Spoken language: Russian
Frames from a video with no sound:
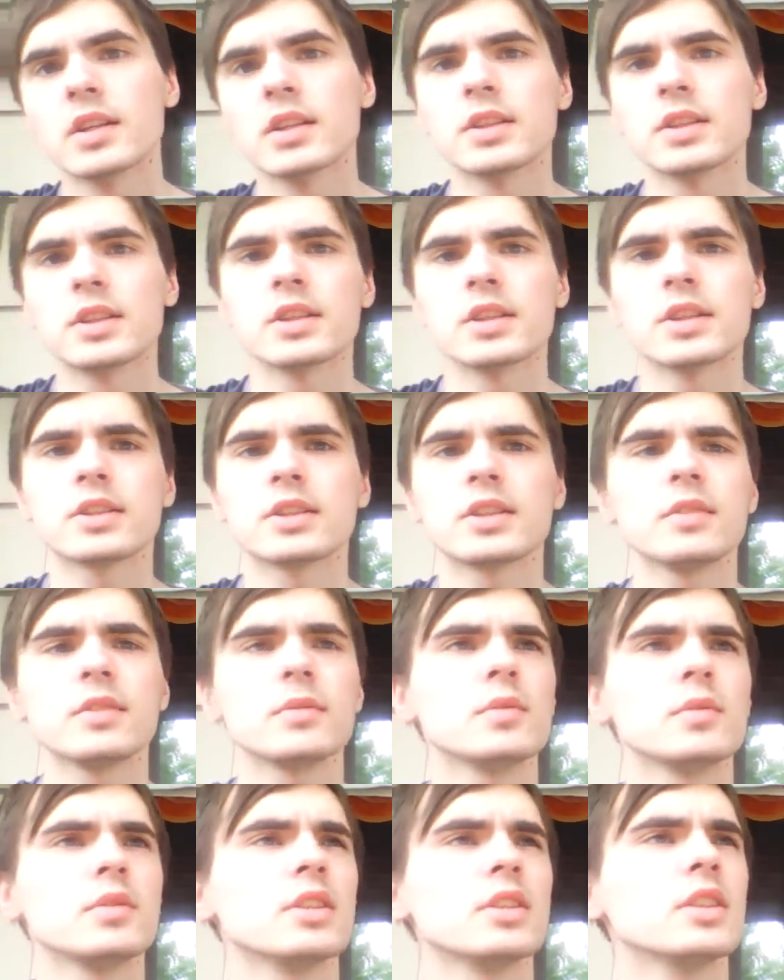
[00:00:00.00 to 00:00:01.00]
Хотя на
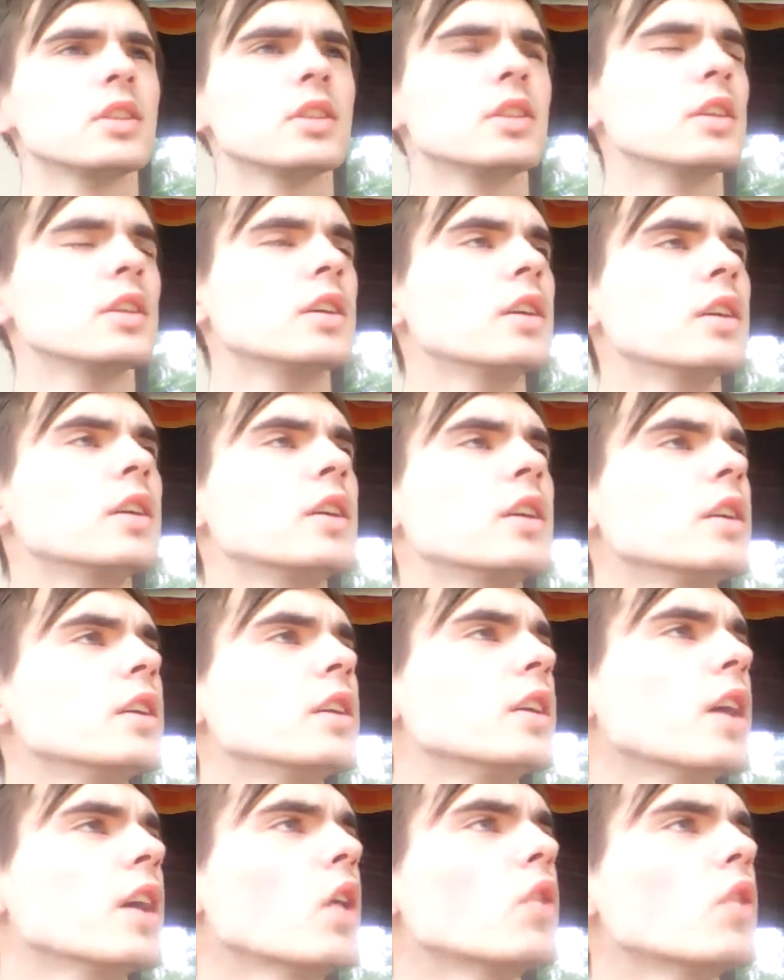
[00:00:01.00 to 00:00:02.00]
самом деле
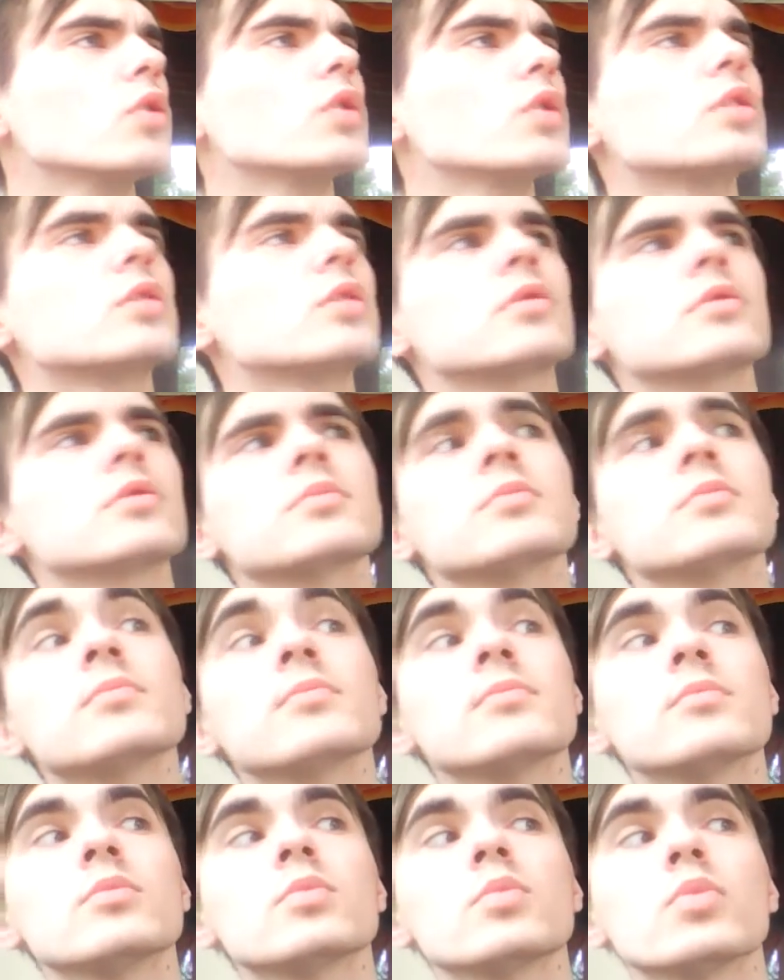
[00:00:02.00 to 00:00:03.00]
я вот
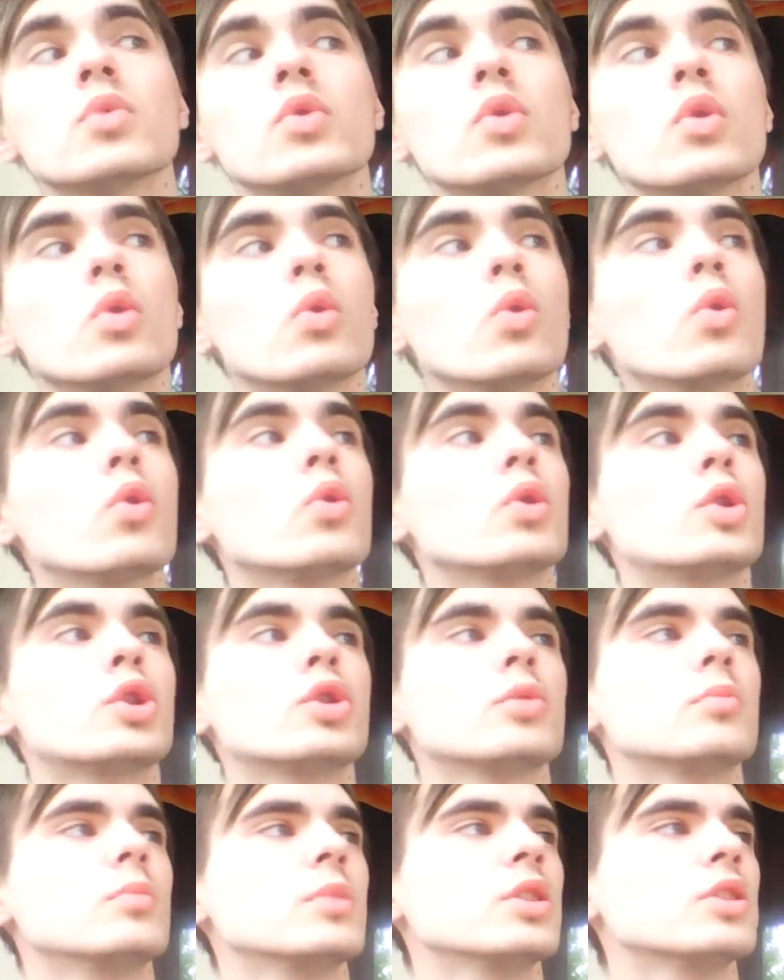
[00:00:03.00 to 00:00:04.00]

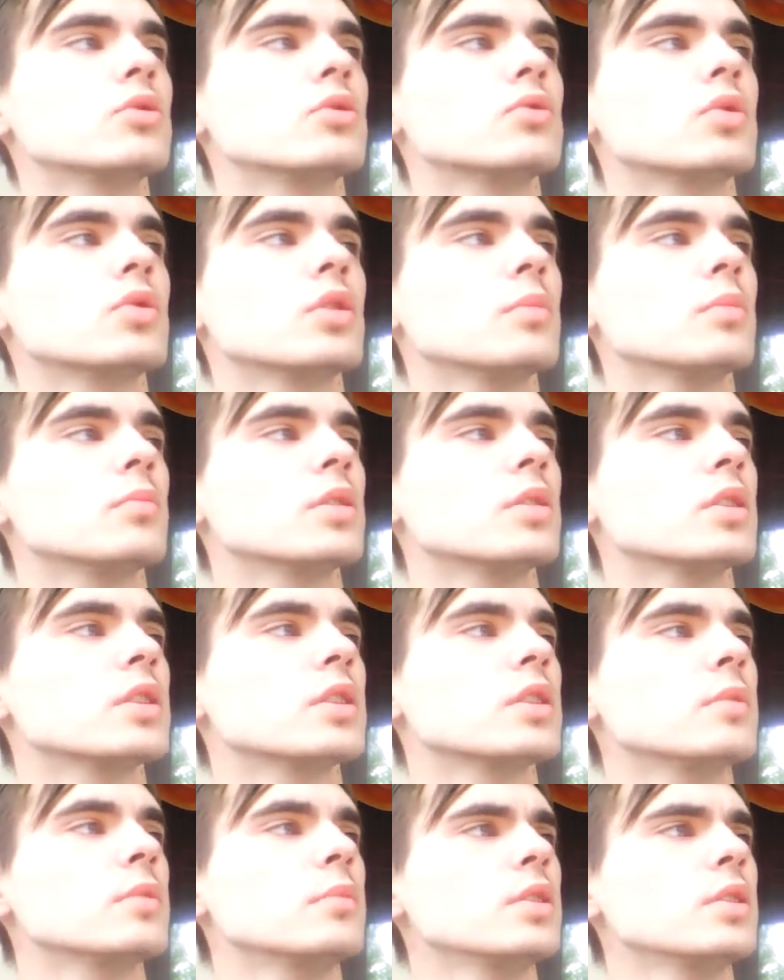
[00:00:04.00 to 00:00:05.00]
очень мне трудно было
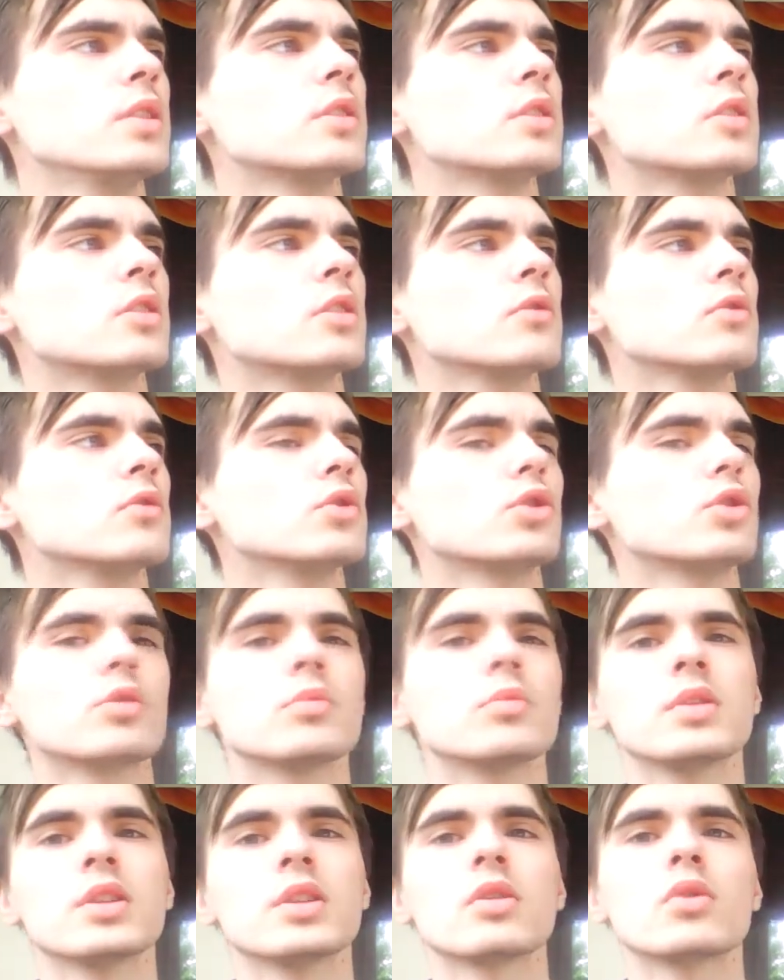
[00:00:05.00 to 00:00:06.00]
добиться того,
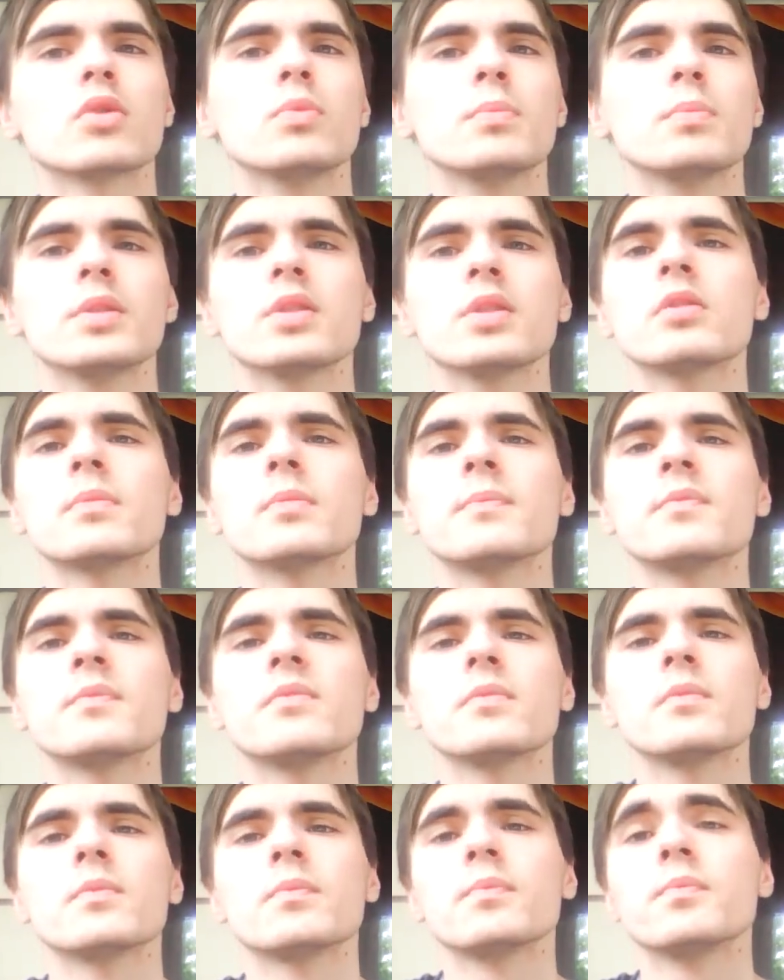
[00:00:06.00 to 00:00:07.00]
чтобы я купил
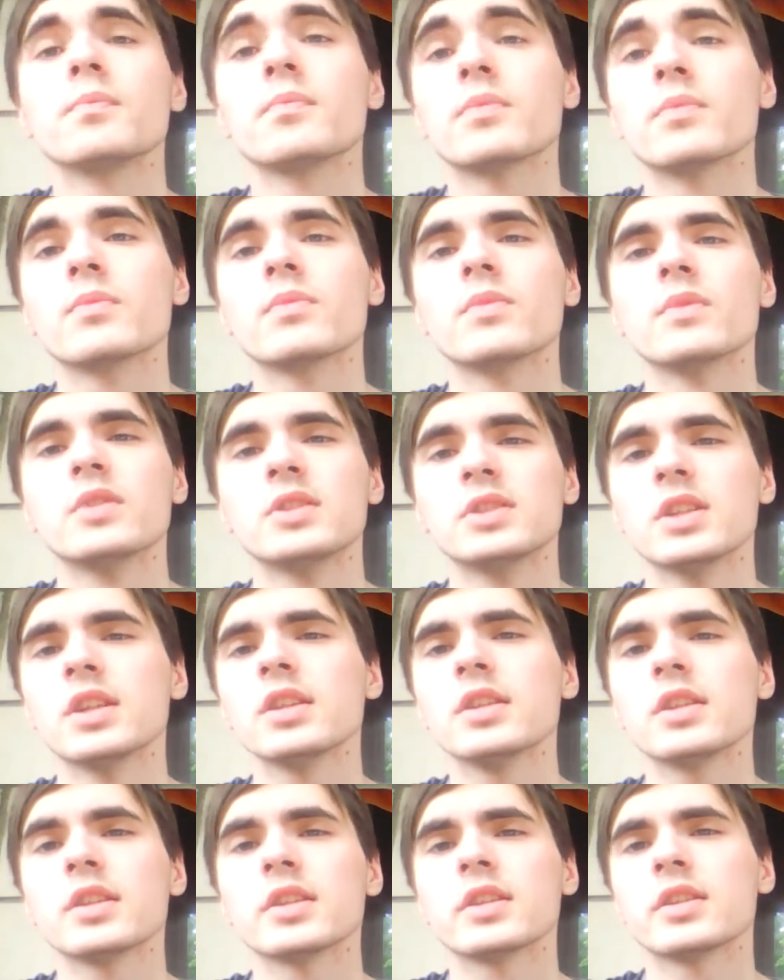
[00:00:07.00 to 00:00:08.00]

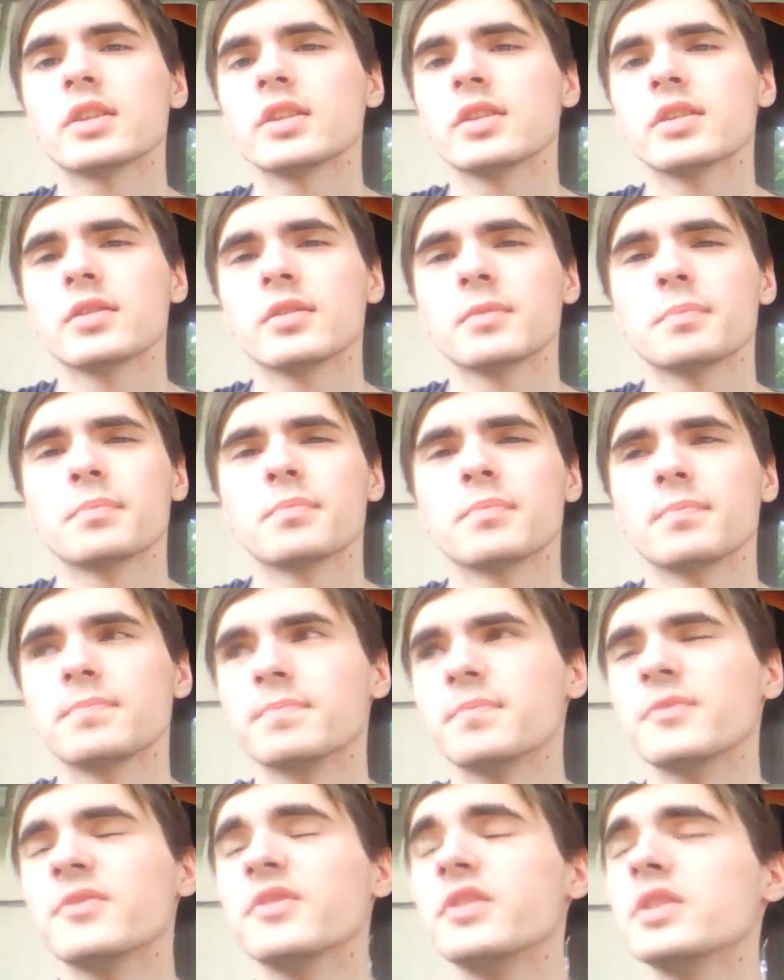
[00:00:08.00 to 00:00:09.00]
реально
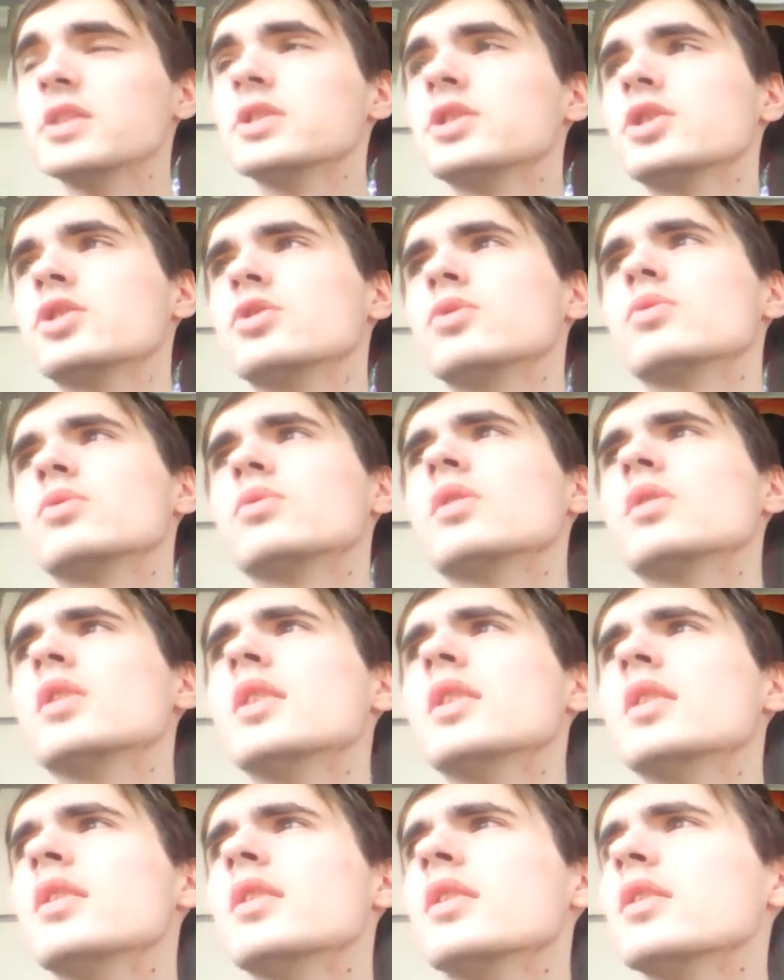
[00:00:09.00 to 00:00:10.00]
версию
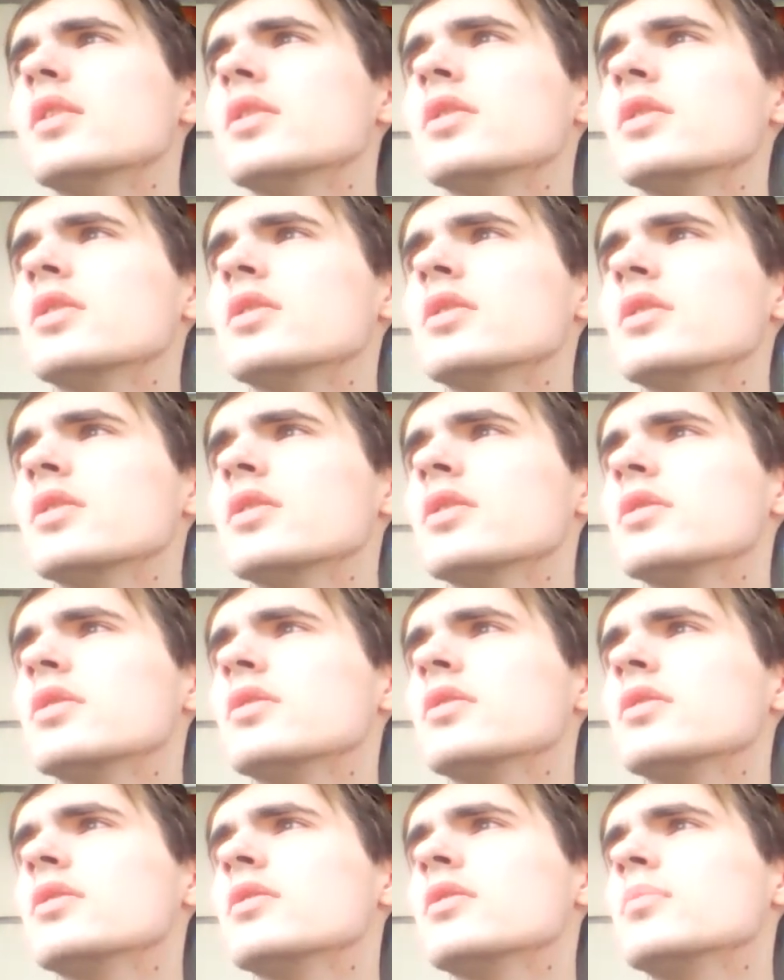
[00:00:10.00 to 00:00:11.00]

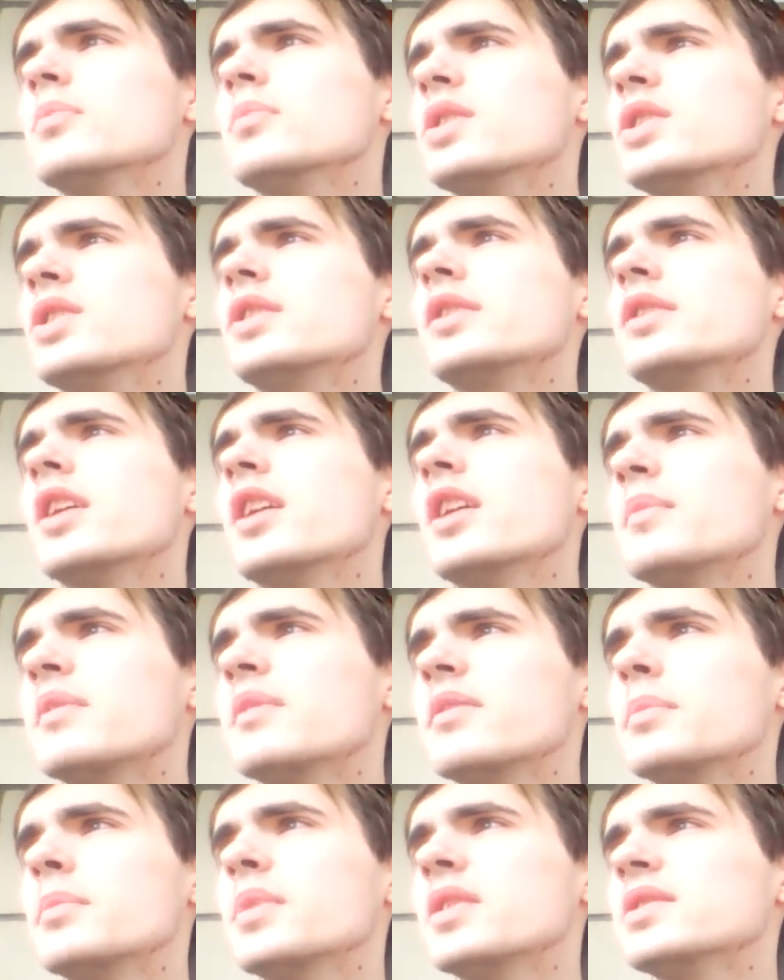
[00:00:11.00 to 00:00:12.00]
Бенчкама,
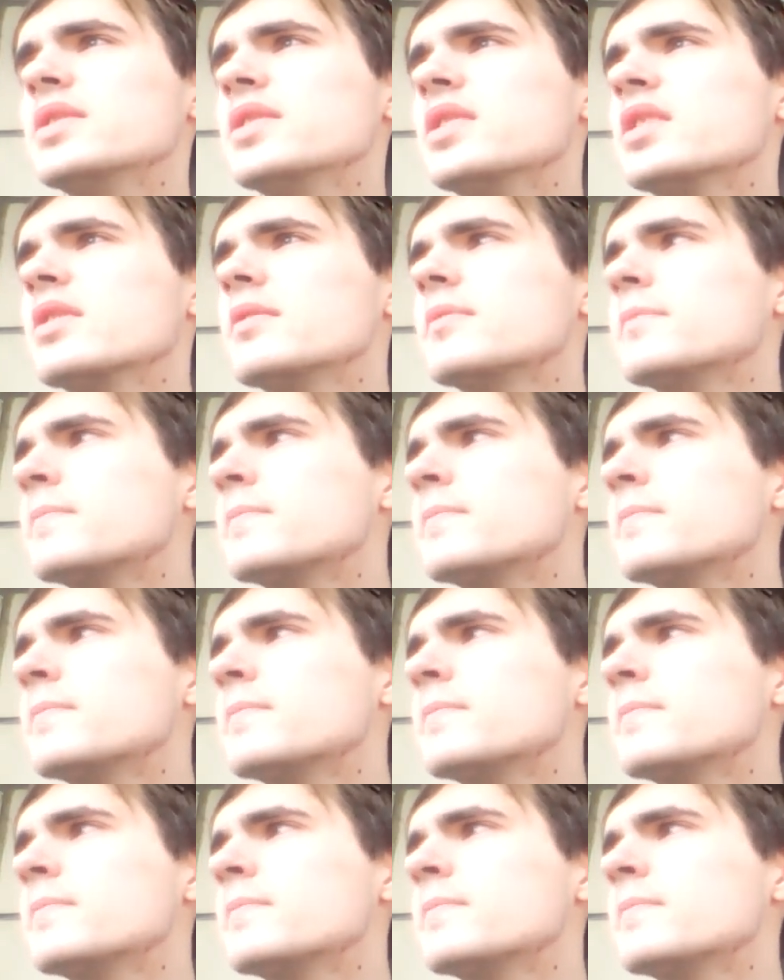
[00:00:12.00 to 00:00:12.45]
во-первых.